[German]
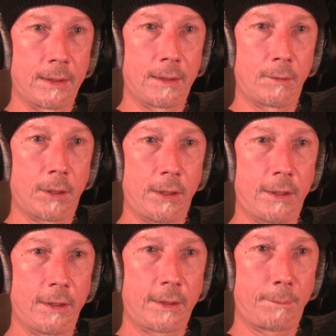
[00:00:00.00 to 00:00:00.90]

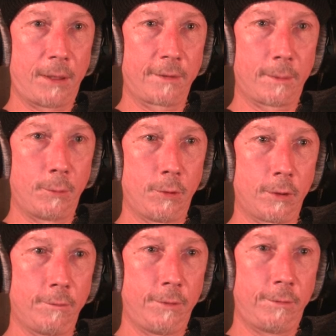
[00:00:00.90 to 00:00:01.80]
Auralia, ich habe langsam
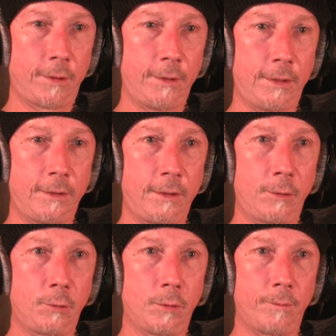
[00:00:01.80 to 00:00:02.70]
irgendwie verliere ich die
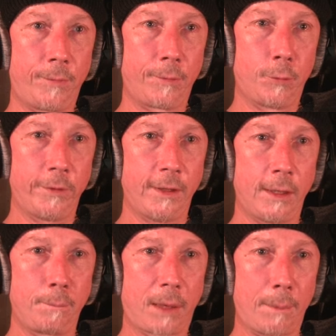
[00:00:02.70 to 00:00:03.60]
Geduld. Wo ist denn
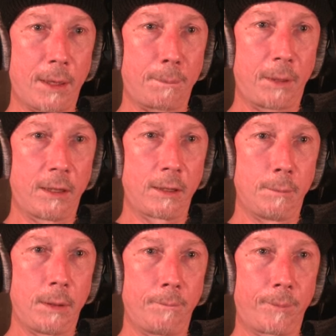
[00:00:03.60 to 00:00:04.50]
ein Brabakbengel
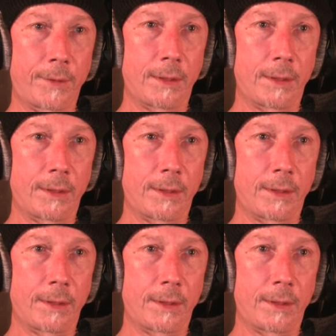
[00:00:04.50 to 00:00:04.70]
geblieben?